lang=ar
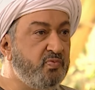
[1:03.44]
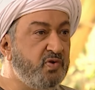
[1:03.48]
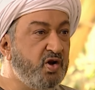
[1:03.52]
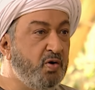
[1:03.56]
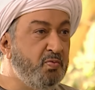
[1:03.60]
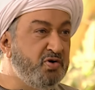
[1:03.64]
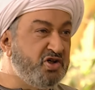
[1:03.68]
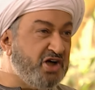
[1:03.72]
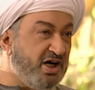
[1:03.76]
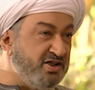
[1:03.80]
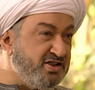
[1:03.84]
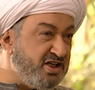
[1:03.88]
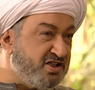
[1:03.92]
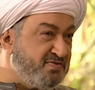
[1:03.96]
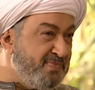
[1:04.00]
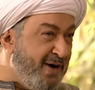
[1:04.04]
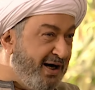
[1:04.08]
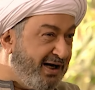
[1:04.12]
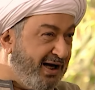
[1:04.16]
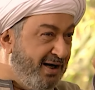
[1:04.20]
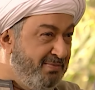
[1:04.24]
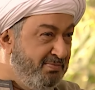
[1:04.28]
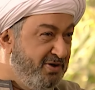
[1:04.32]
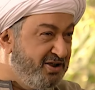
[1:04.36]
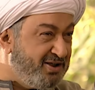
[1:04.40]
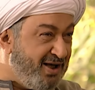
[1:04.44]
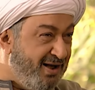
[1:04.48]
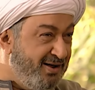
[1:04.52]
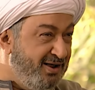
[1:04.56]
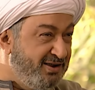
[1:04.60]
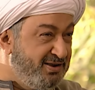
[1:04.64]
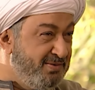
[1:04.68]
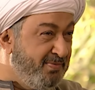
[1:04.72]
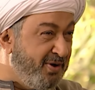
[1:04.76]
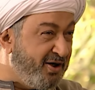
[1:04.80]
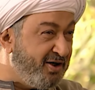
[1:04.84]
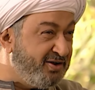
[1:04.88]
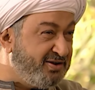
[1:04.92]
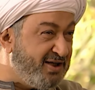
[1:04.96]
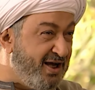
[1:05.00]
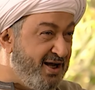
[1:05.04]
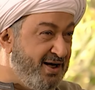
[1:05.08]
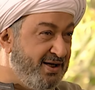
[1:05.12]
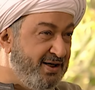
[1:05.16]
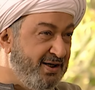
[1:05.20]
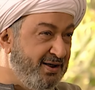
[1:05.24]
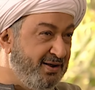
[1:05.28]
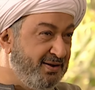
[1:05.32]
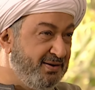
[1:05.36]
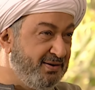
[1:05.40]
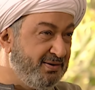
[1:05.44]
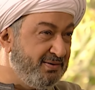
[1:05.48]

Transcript: مش عايز اسمع كلمه انا دي مره ثانيه